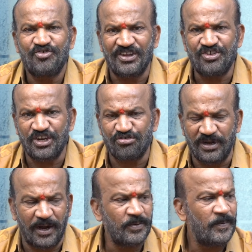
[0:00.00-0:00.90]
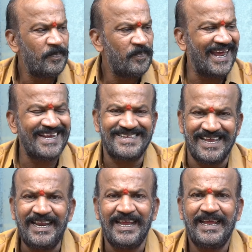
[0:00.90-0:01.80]
సంచరిస్తున్నాడు అలాగే
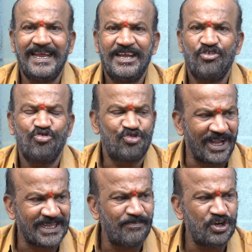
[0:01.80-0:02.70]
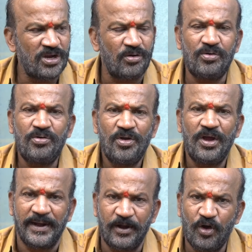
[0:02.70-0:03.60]
శని శతభిషం
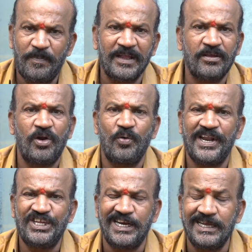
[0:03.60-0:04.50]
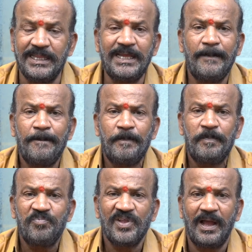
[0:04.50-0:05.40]
రెండో పాదంలో ఉండడం జరిగింది
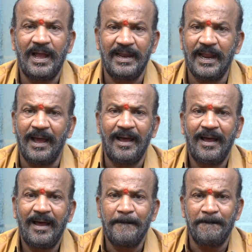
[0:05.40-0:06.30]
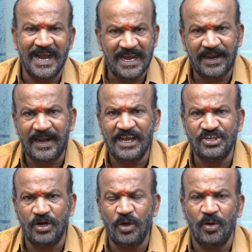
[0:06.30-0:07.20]
ఆయన మకర
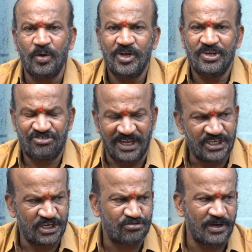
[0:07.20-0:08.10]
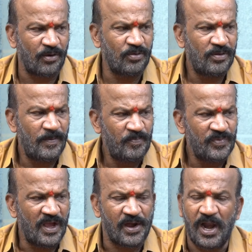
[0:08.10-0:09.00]
రాశిలో సంచరిస్తున్నారు
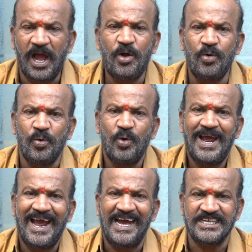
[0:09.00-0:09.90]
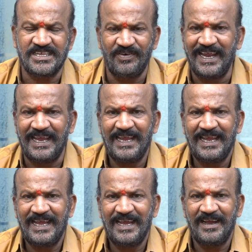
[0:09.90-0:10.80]
రాహు అశ్వని
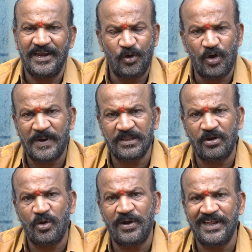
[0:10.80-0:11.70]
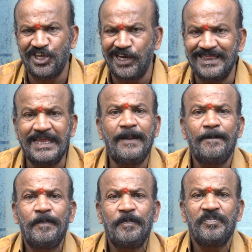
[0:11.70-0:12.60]
రెండో పాదంలో ఉండడం జరిగింది
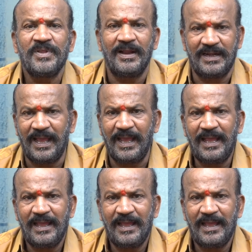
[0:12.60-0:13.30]
అంటే